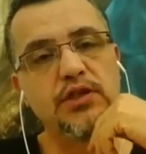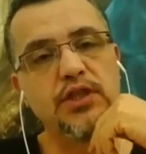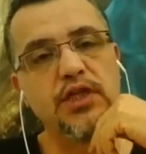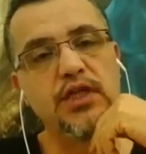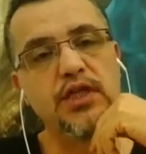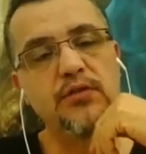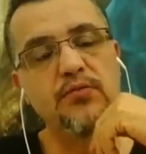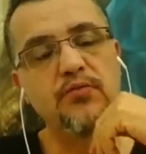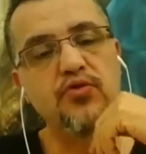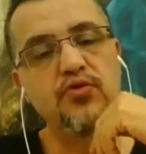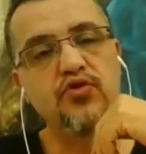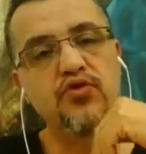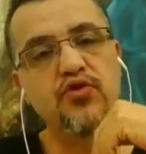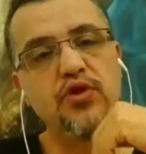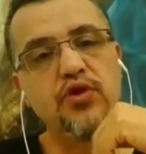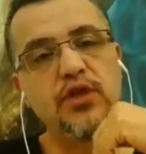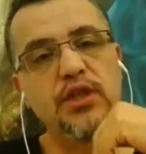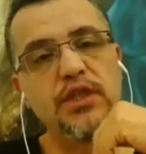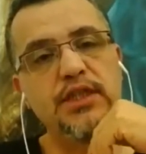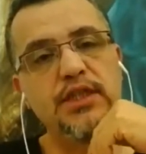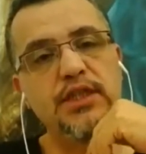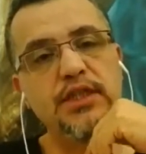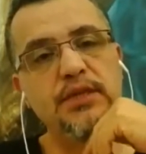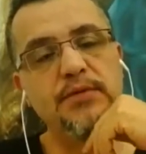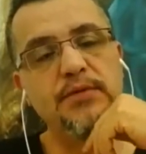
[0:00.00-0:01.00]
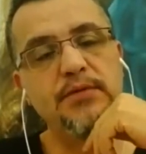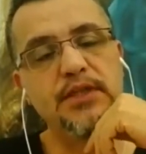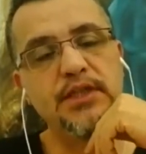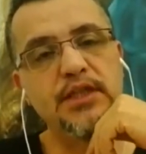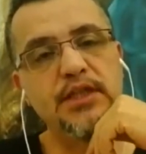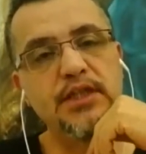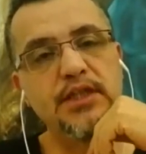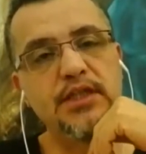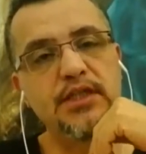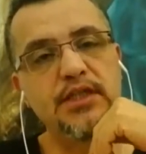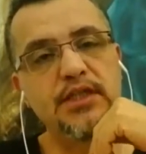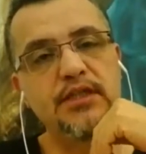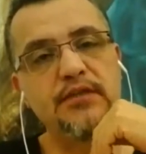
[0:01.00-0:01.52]
Yani bu söylediğim
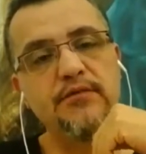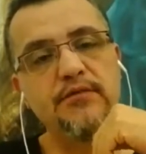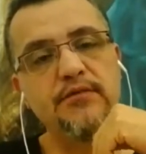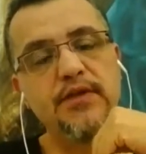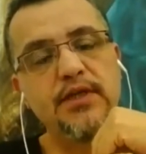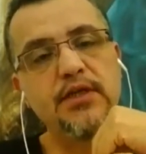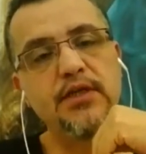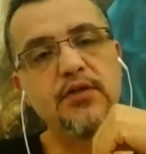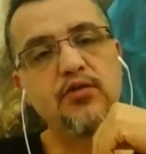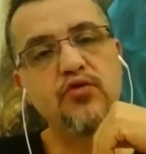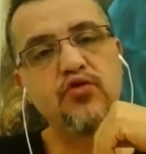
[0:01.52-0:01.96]
iki kişi ve